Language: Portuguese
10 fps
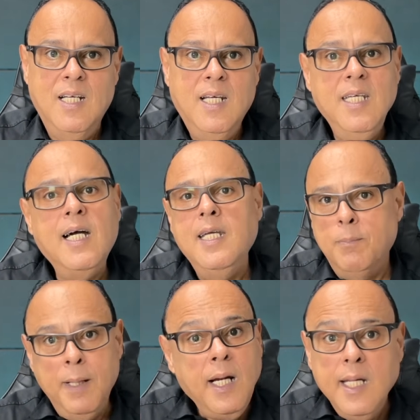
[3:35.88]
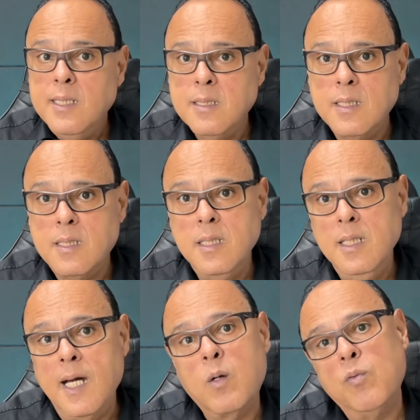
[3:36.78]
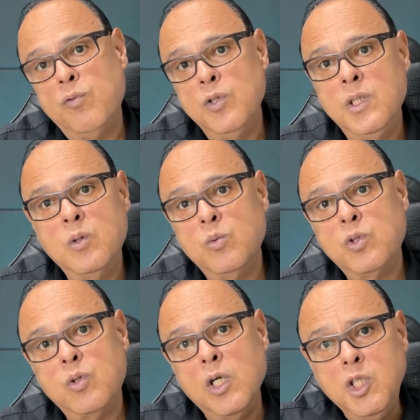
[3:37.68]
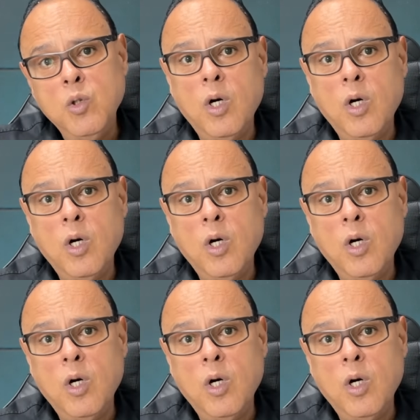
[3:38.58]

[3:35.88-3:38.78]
E aí, beleza, se é confundido com sorte,